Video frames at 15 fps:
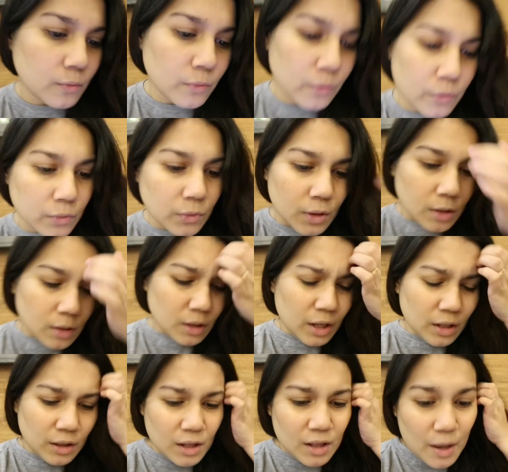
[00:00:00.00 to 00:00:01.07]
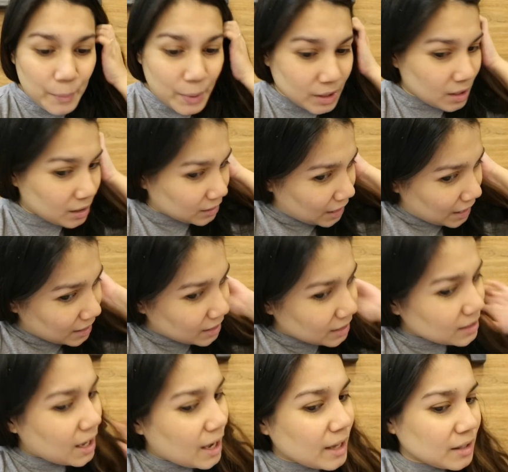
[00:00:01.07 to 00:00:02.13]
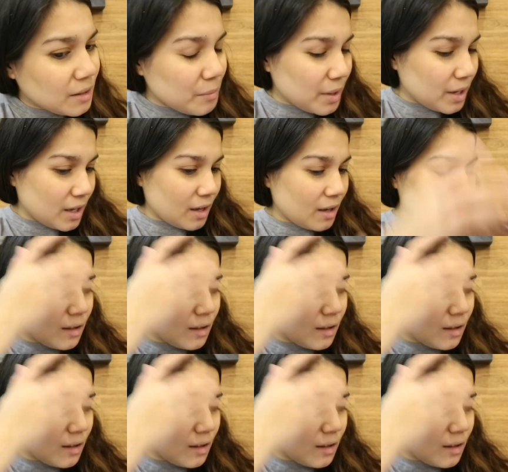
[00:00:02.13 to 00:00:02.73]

ba na? Kita dapat ang naked eye na may,